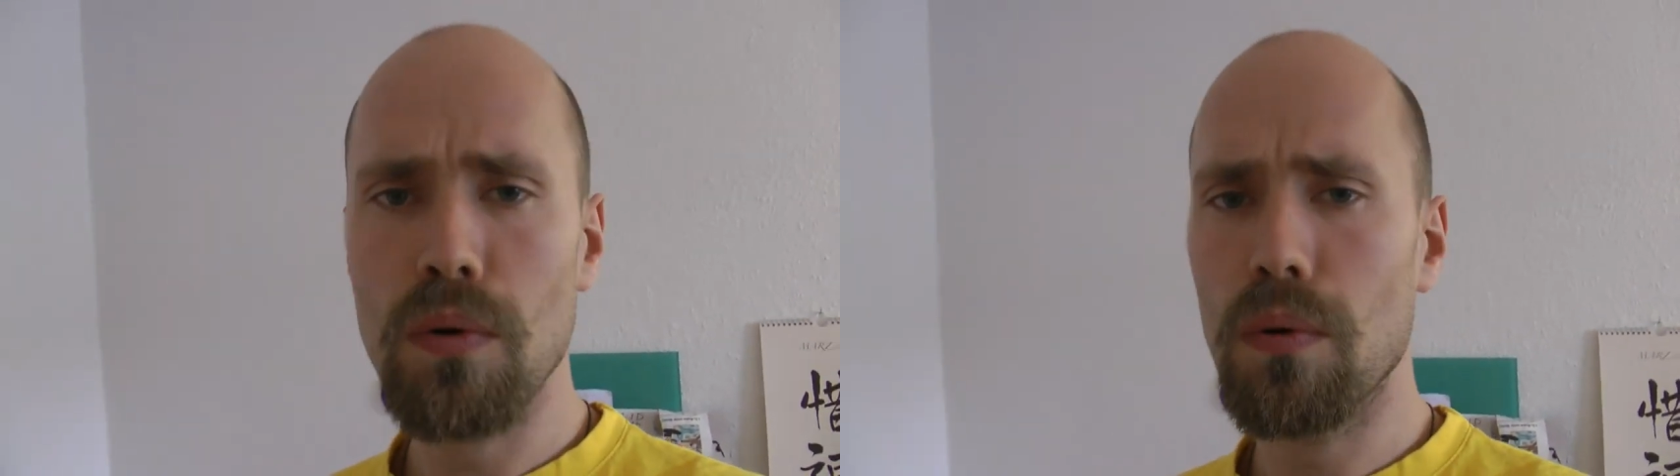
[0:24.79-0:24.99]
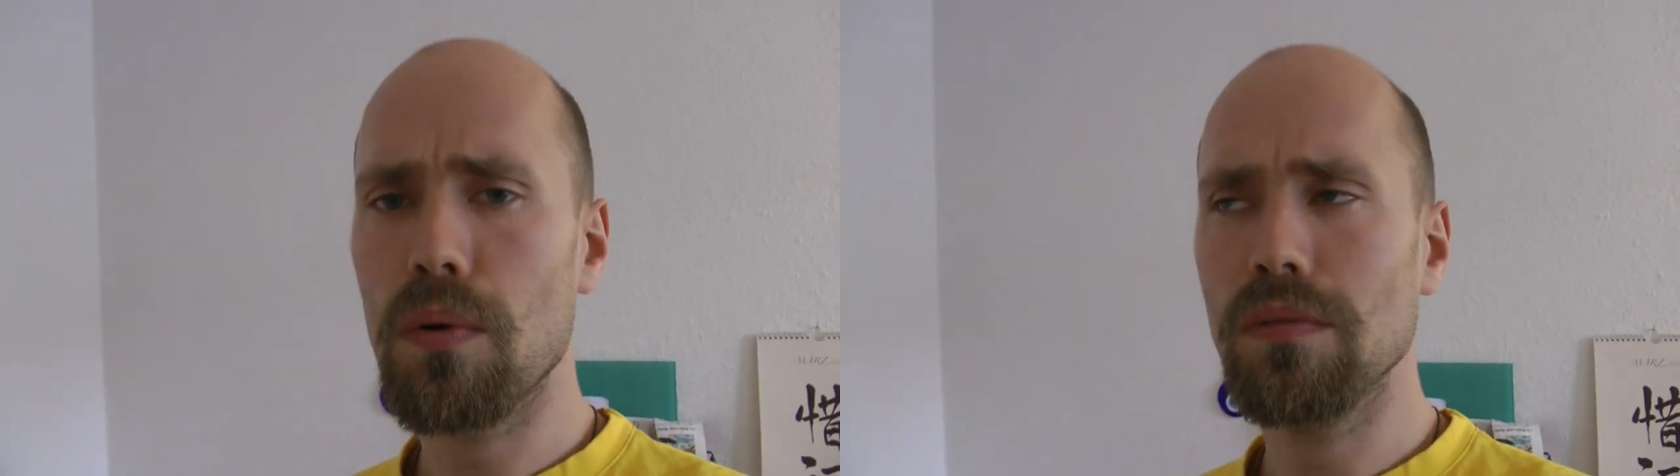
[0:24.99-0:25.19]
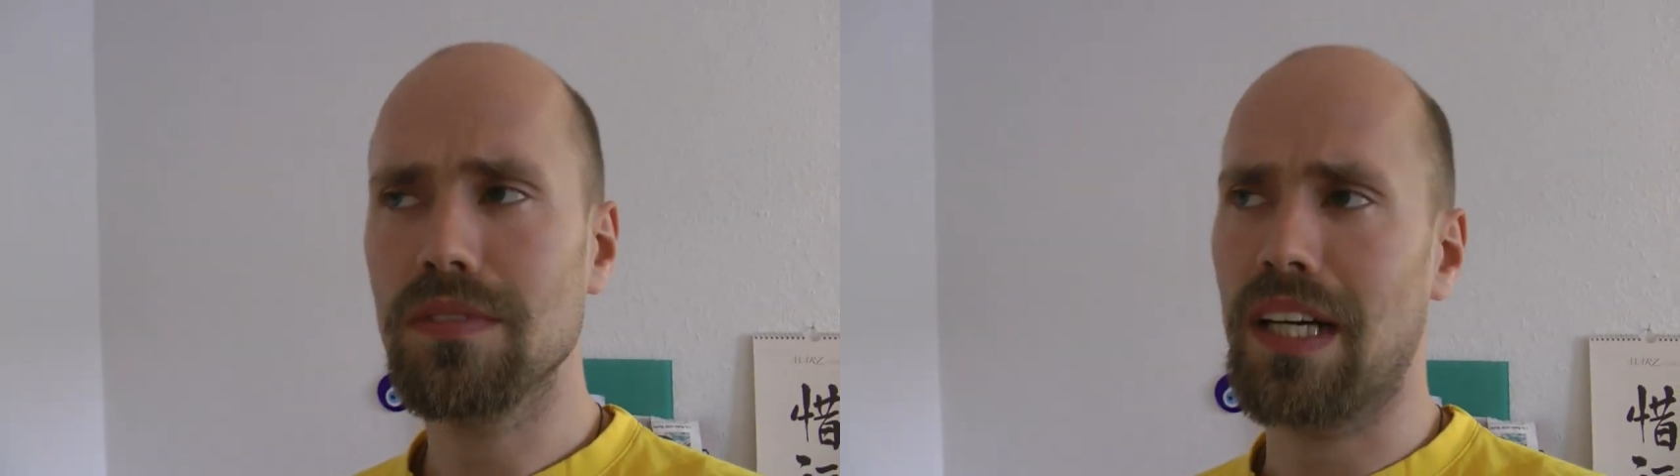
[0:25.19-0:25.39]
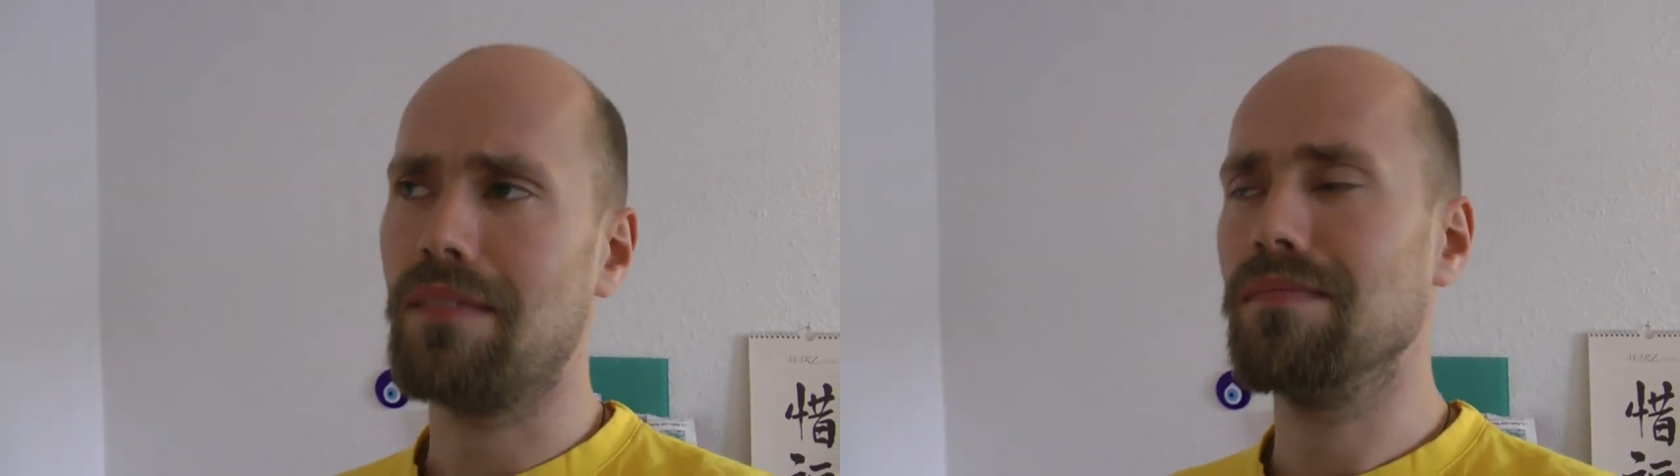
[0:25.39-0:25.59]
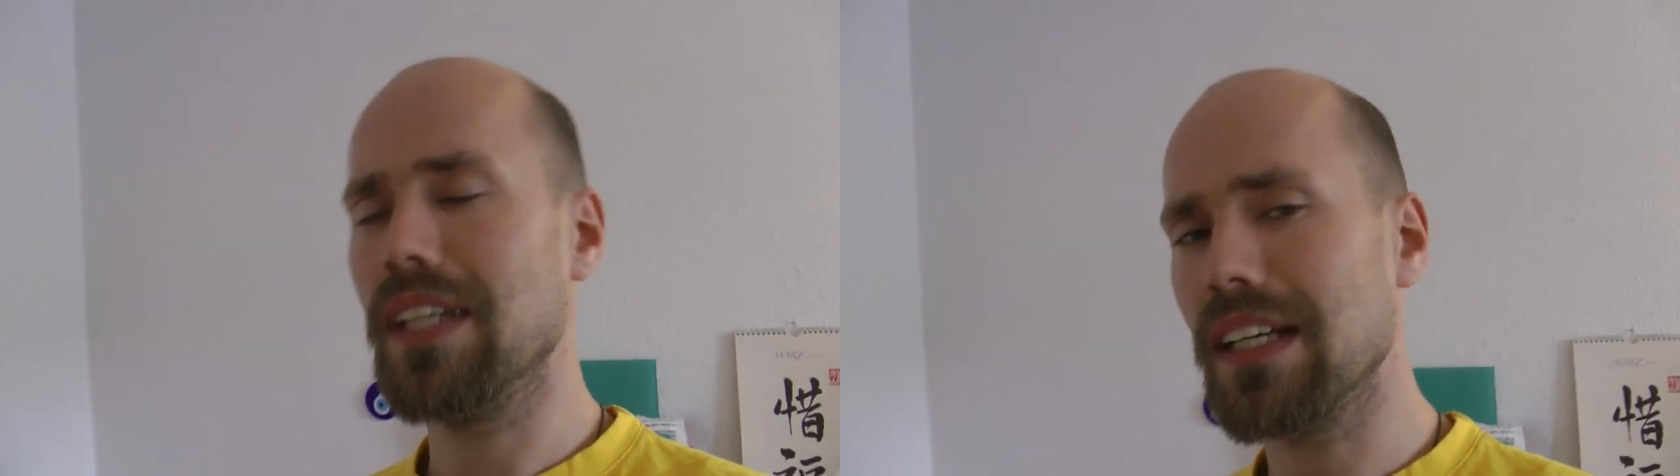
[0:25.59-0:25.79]
Und
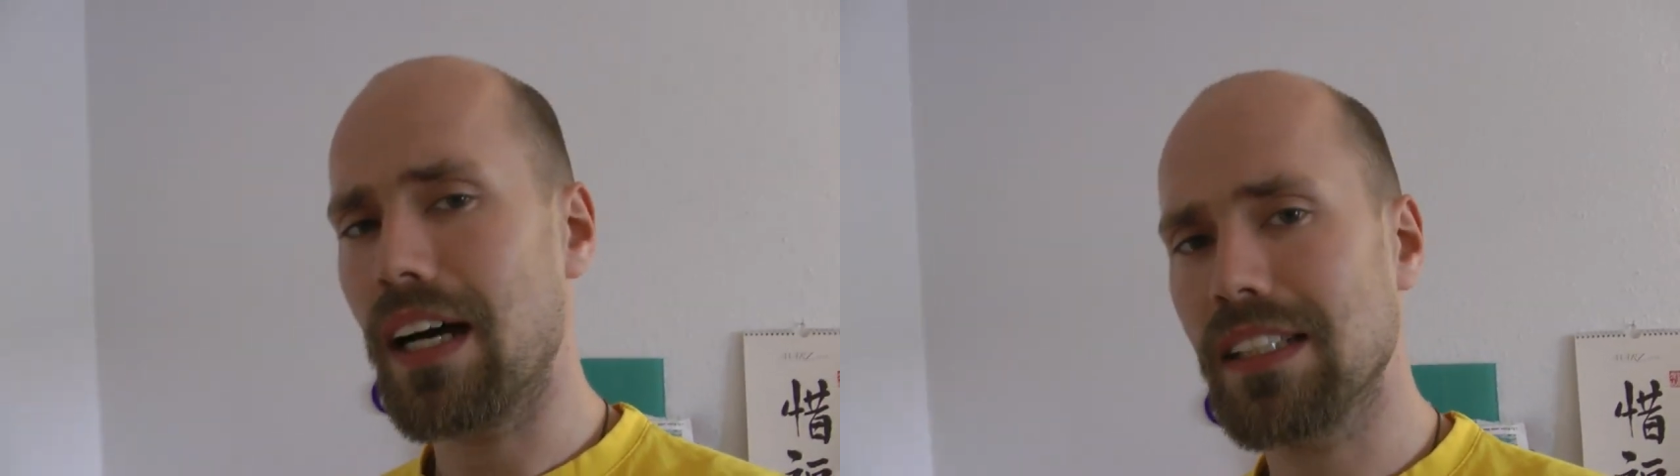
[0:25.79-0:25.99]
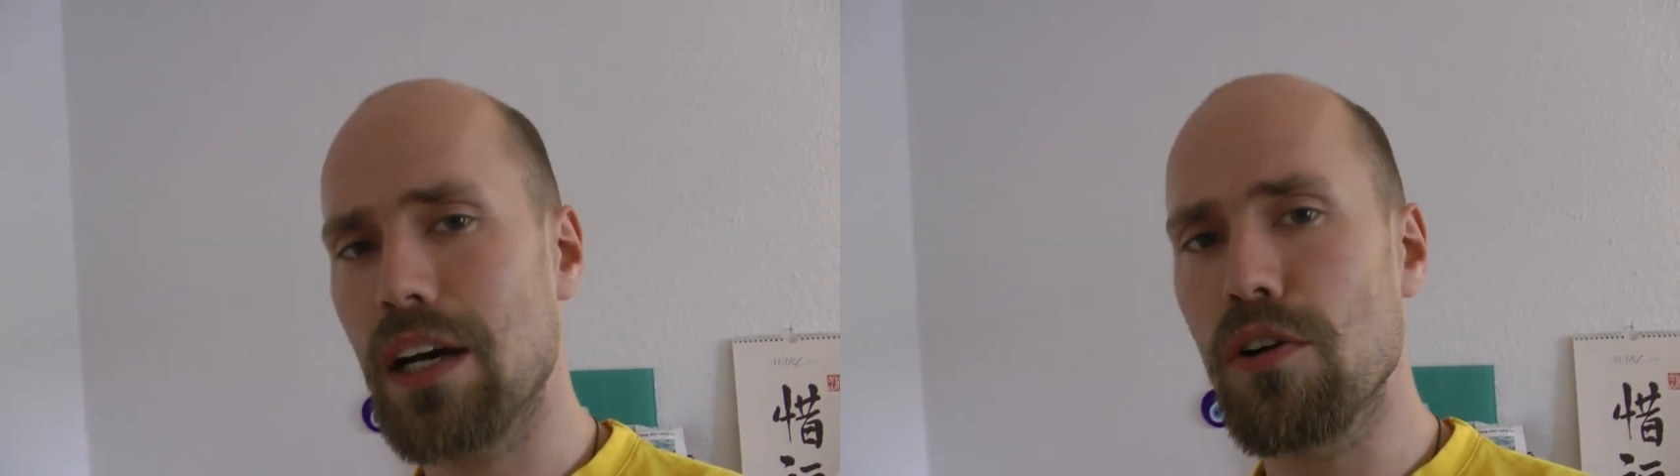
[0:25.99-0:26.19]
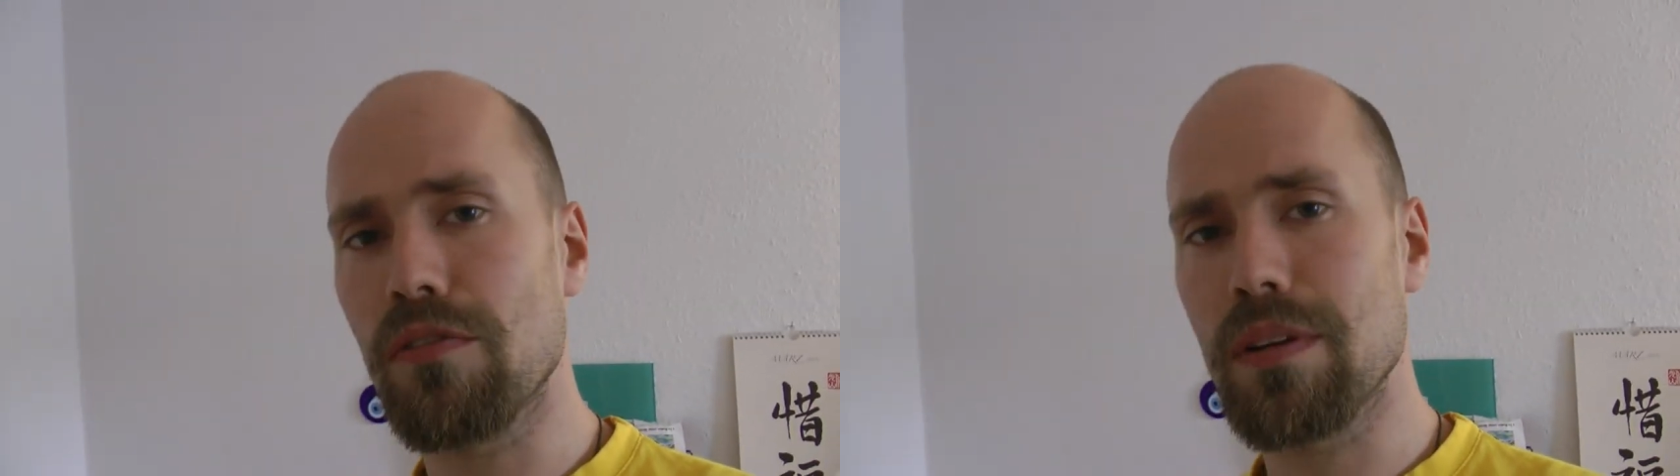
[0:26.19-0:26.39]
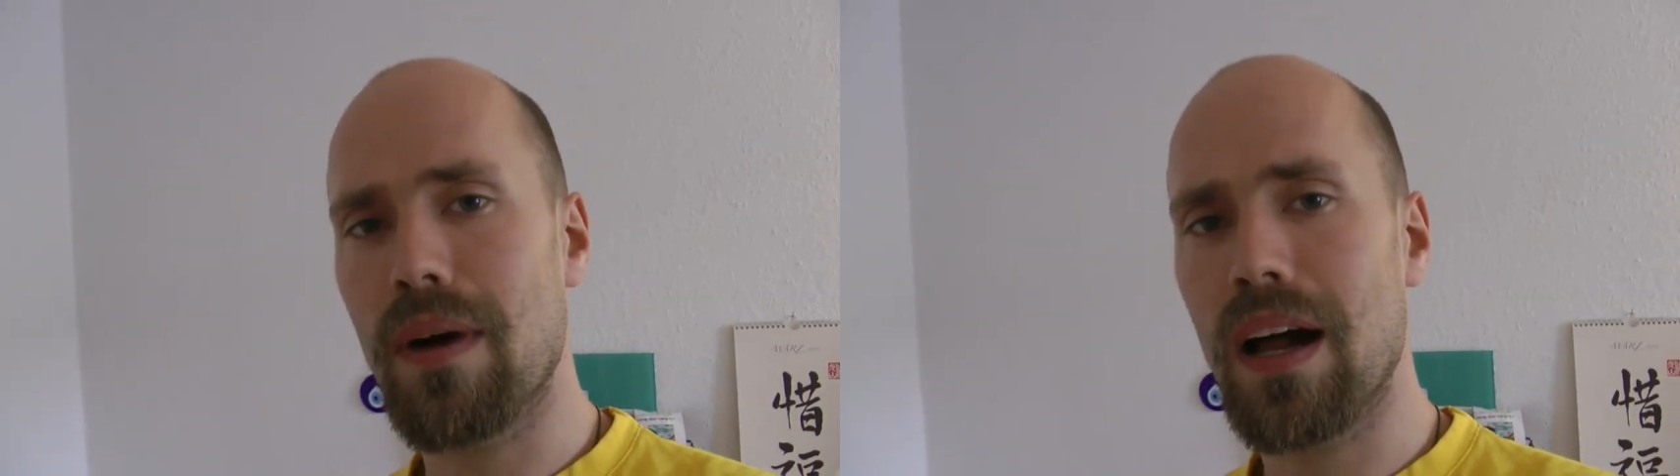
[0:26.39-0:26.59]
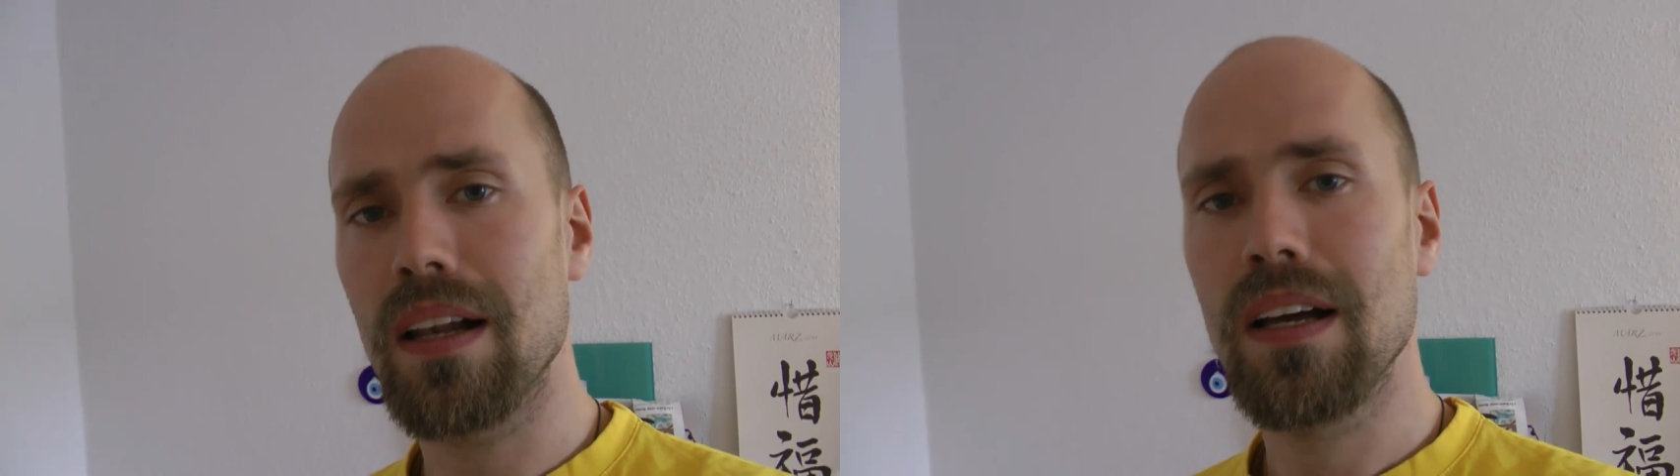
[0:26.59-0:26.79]
ja, jeder hat ja irgendwie
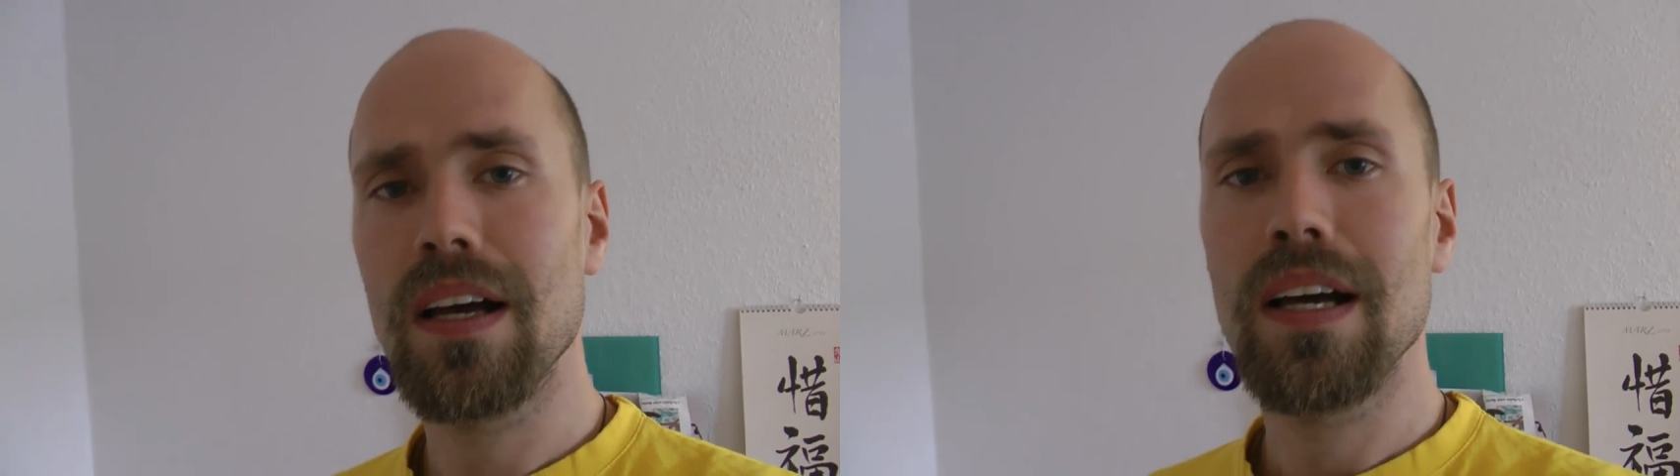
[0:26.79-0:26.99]
mal